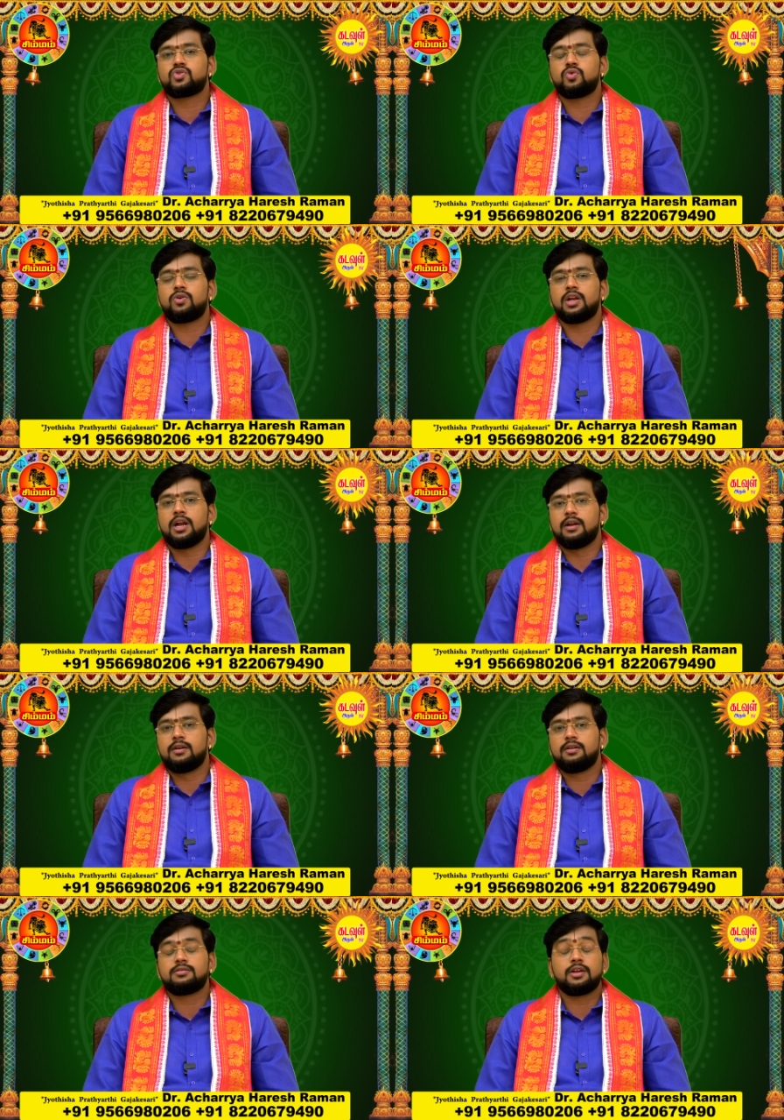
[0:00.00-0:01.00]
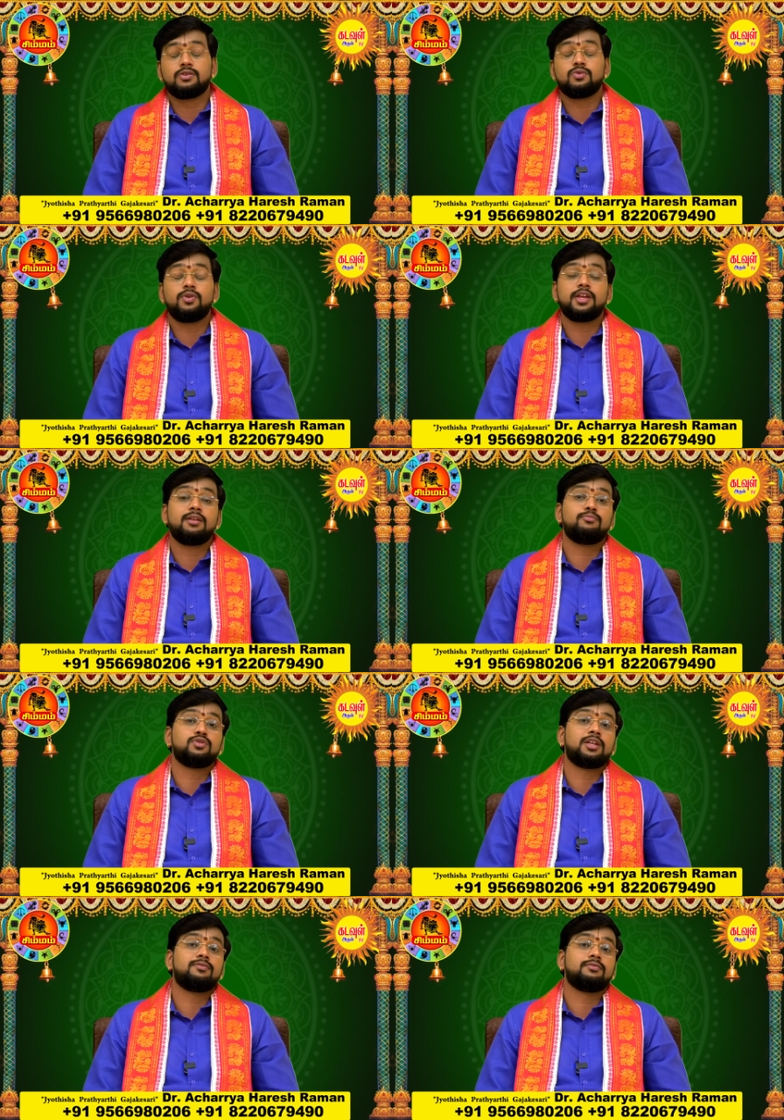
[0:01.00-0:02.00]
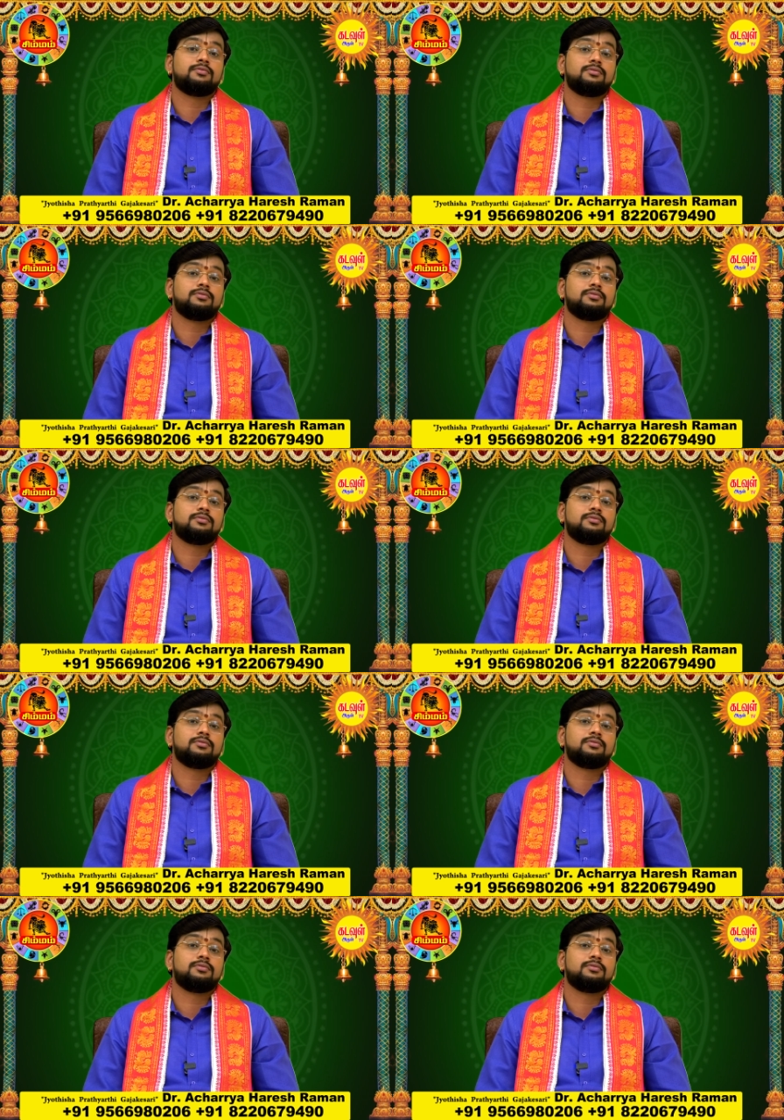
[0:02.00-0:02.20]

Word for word: சுக்கரன் சாரி சூரியன் புதன்